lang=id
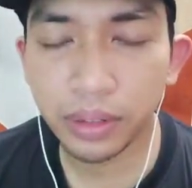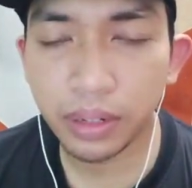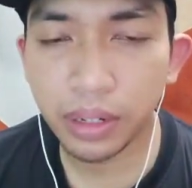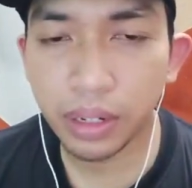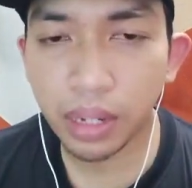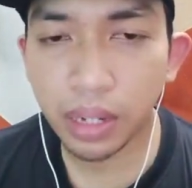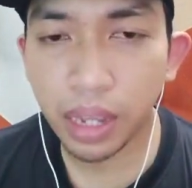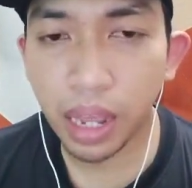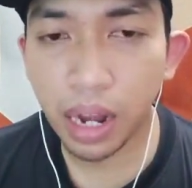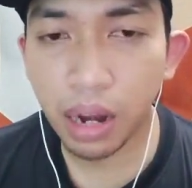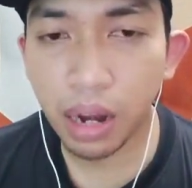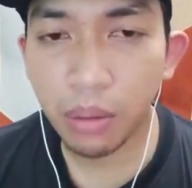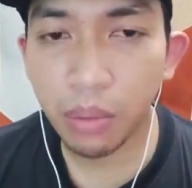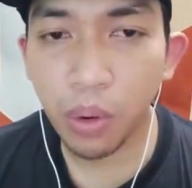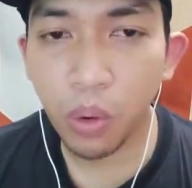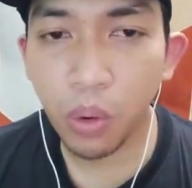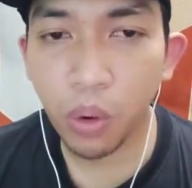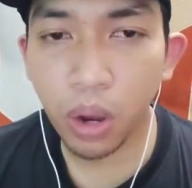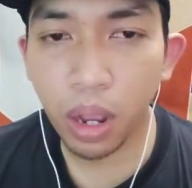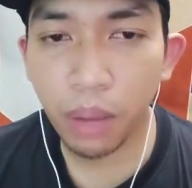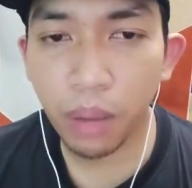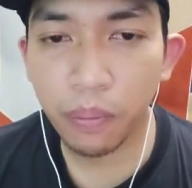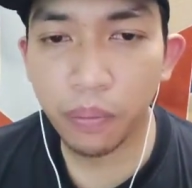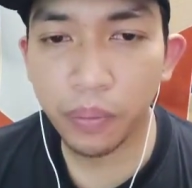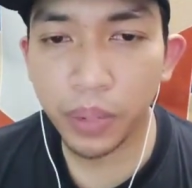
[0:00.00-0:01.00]
kita eh,
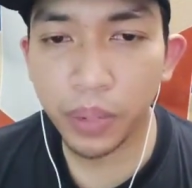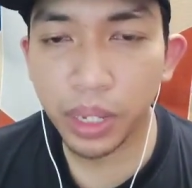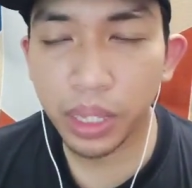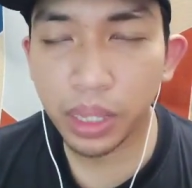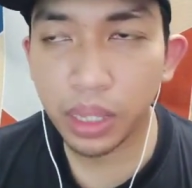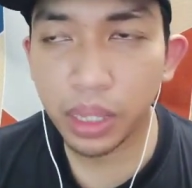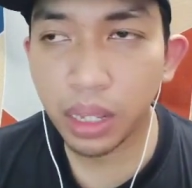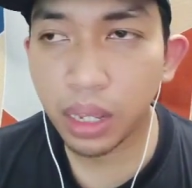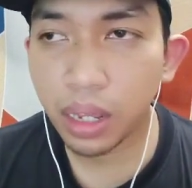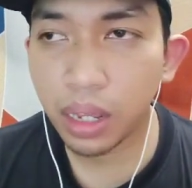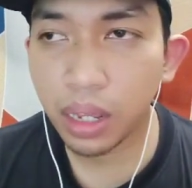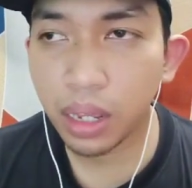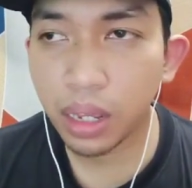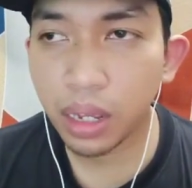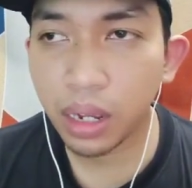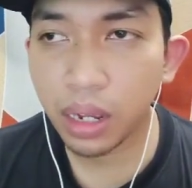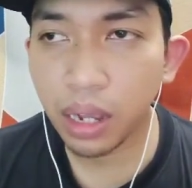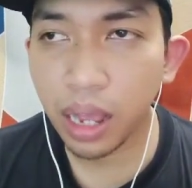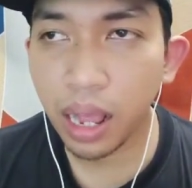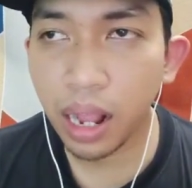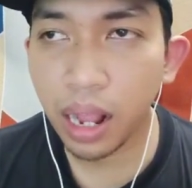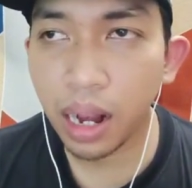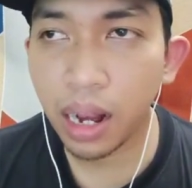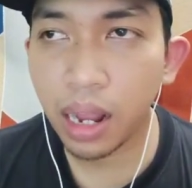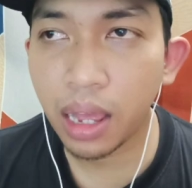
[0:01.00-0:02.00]

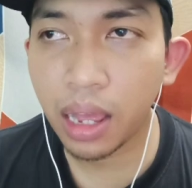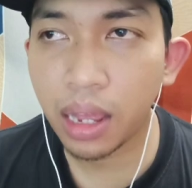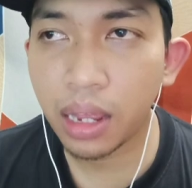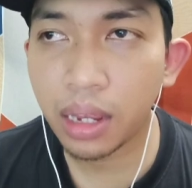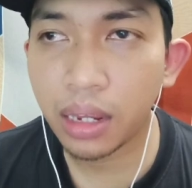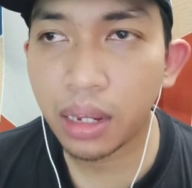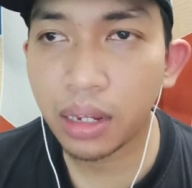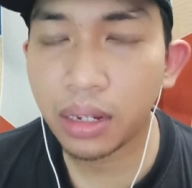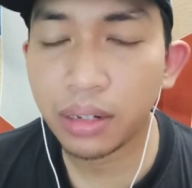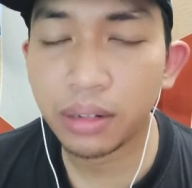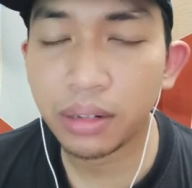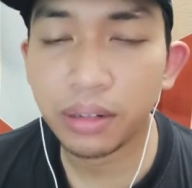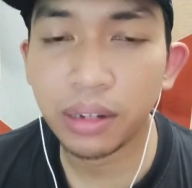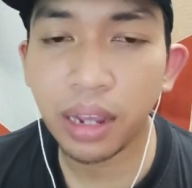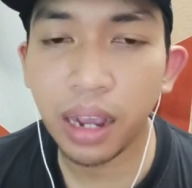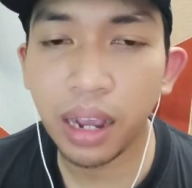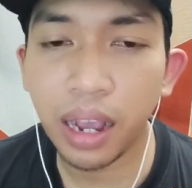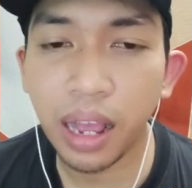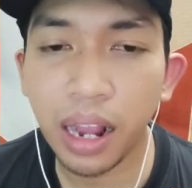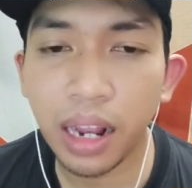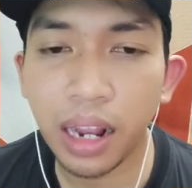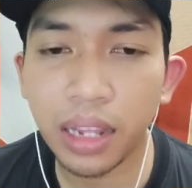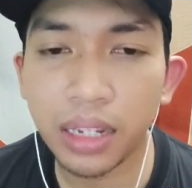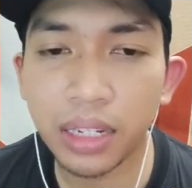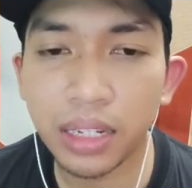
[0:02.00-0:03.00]
kalah nggak
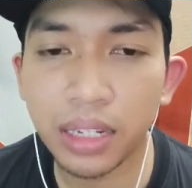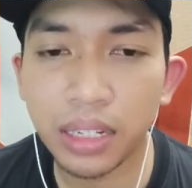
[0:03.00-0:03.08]
kalah sih